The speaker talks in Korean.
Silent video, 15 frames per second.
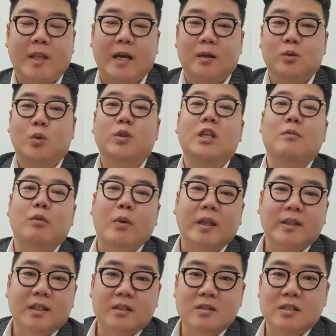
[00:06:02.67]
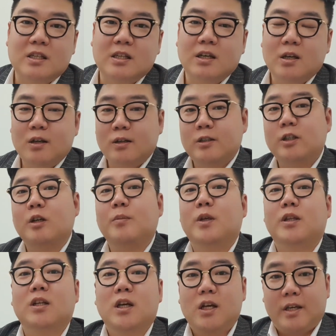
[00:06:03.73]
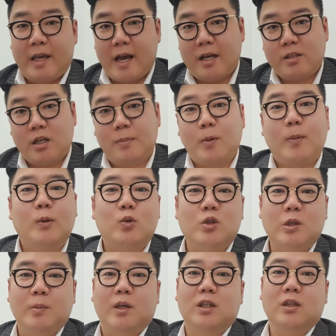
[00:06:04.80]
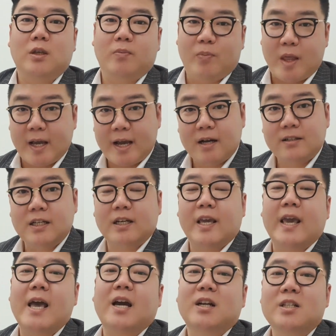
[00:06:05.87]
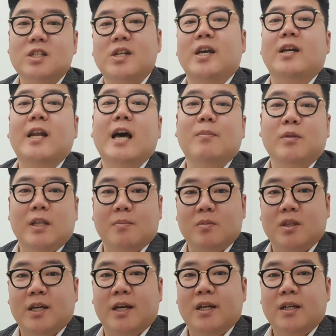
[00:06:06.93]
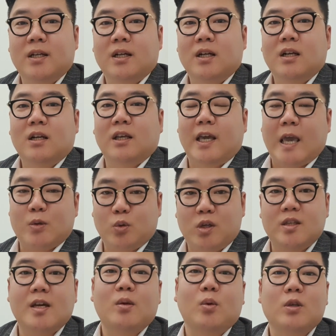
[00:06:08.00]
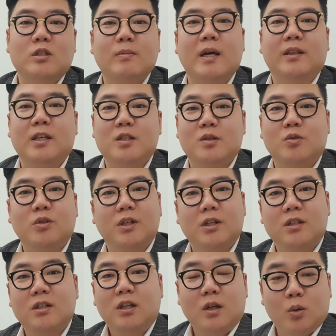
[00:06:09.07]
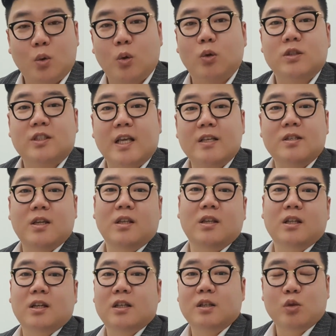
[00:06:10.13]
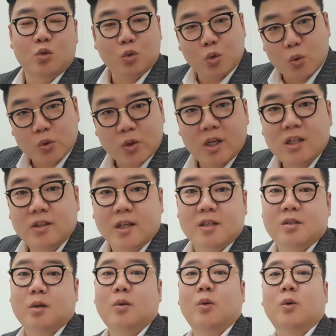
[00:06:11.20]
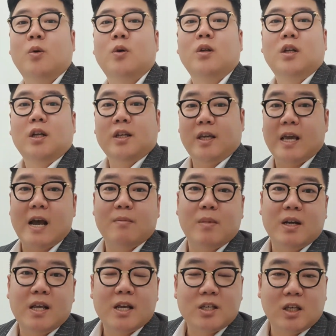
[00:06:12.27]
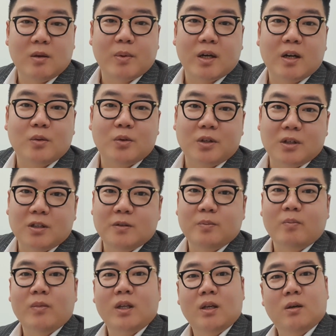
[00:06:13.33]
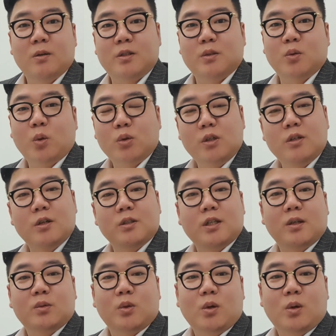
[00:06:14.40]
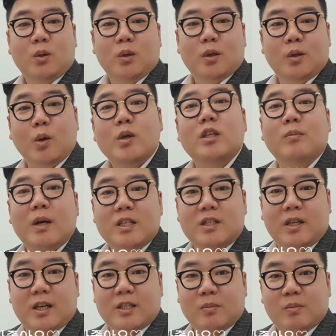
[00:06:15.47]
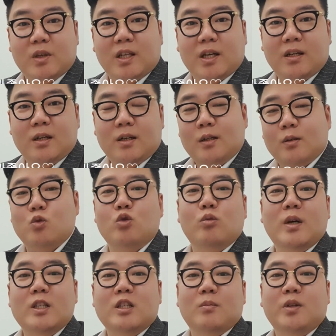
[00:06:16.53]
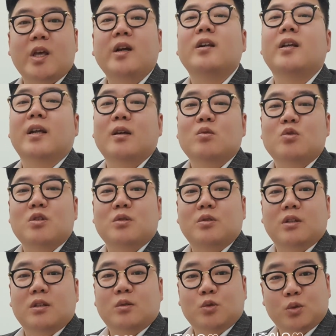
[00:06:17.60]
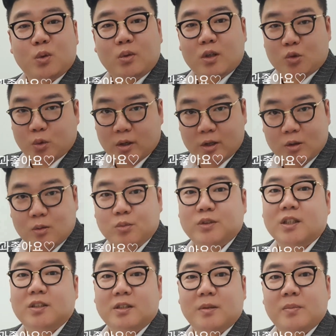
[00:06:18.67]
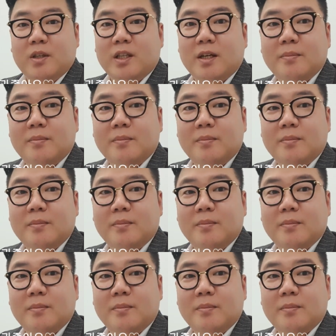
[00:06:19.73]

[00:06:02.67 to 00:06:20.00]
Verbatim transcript: 다른 손님이 왔다든지 그러면 계약서를 뽑아주시면 내가 그냥 계약을 진행을 하면 됩니다. 계속 기다리고 있으면 안 되시고요. 그런 센스 있는 융통성 있는 대처로 계약 많이 하시기 바라고요. 어쨌든 오늘 영상도 여기서 마치겠습니다. 궁금한 점은 댓글 달아주시고요. 구독과 좋아요 부탁드립니다.